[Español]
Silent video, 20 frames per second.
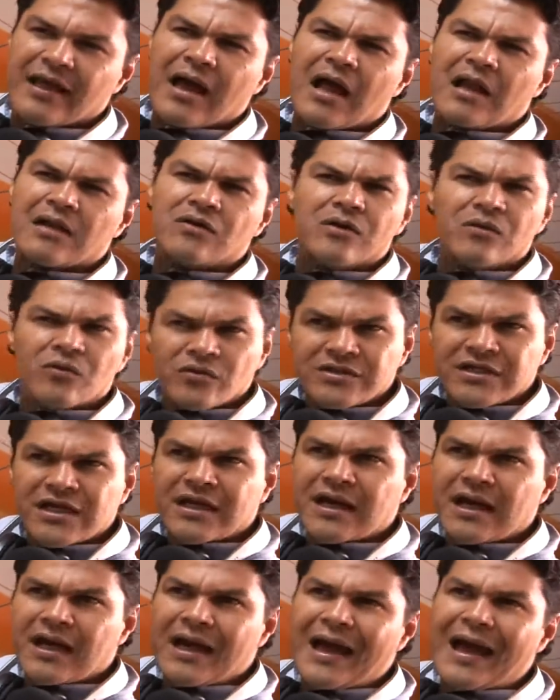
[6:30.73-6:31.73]
algo de
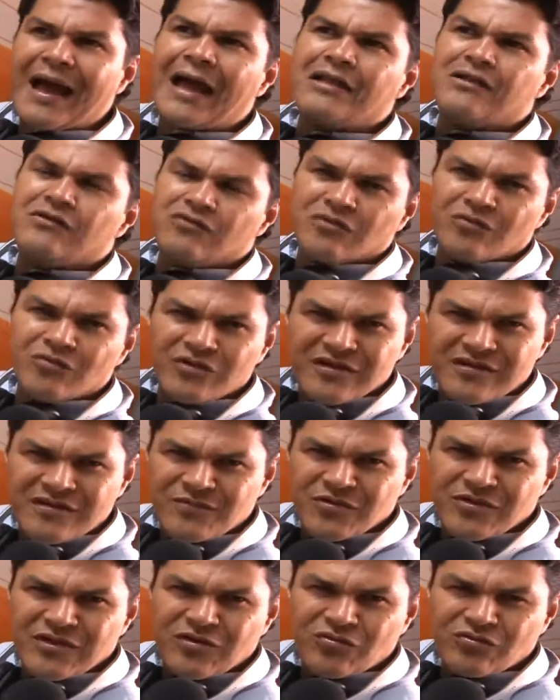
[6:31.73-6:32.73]
Boyacá, algunos
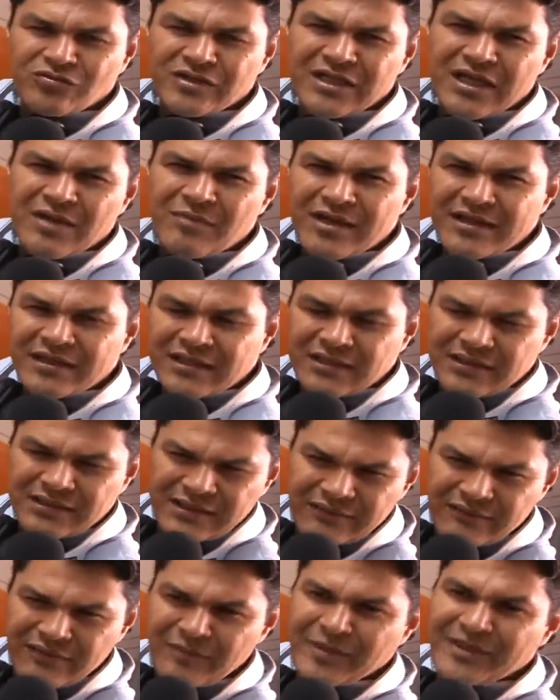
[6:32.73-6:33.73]
municipios de Cundinamarca
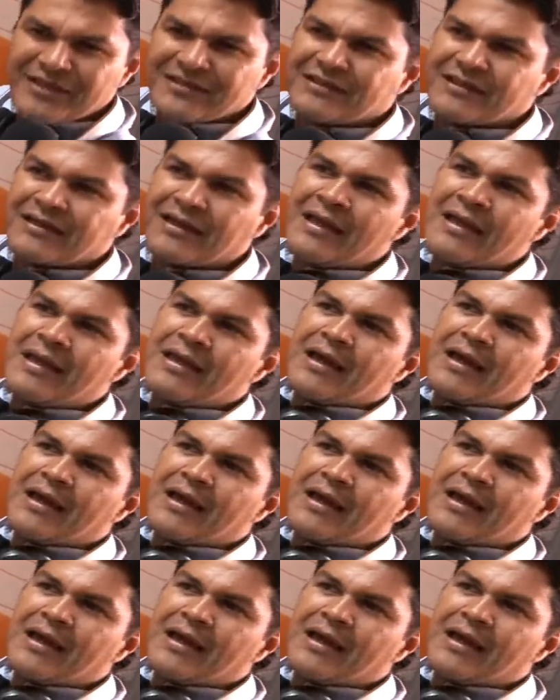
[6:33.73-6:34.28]
levemente,